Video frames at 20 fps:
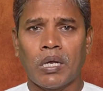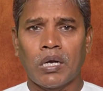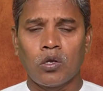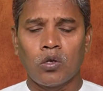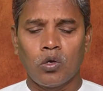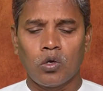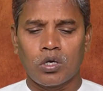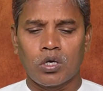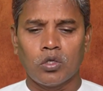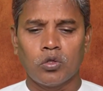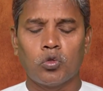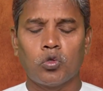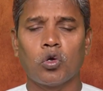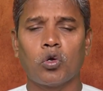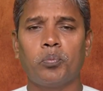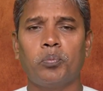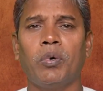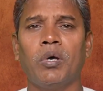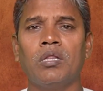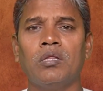మన యొక్క
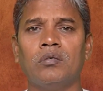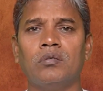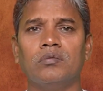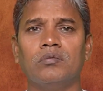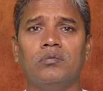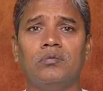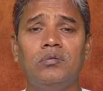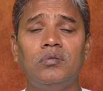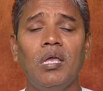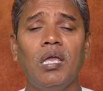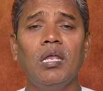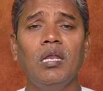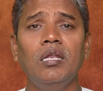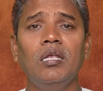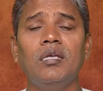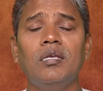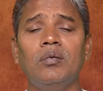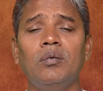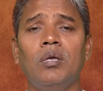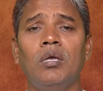దృక్పథం
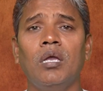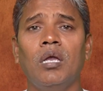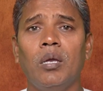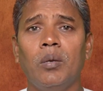దేనికి